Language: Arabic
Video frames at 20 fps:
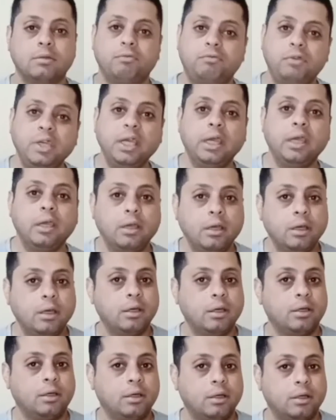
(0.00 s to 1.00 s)
في ايه
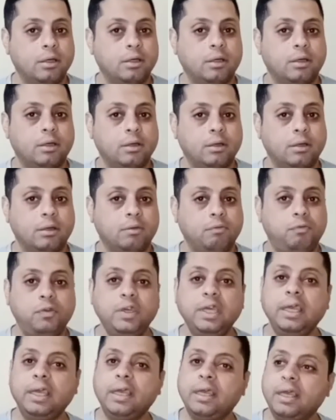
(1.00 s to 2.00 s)
في
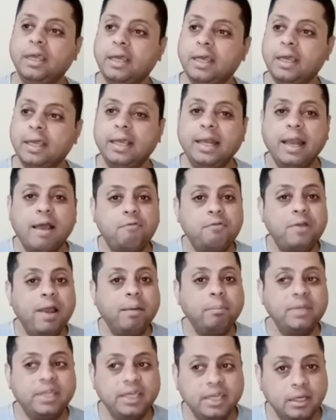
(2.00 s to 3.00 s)
ايه
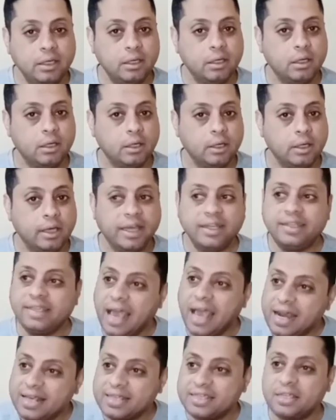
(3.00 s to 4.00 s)
الافلام دي
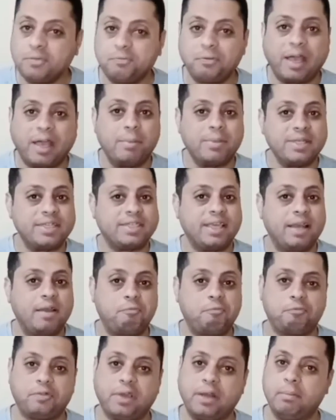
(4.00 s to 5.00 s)
اتهرست في
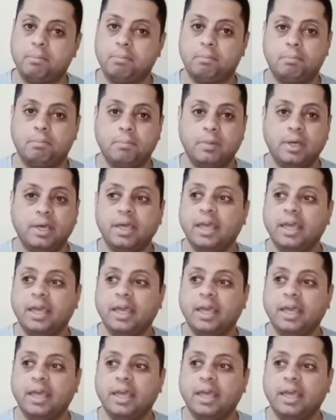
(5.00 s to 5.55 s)
5000 فيلم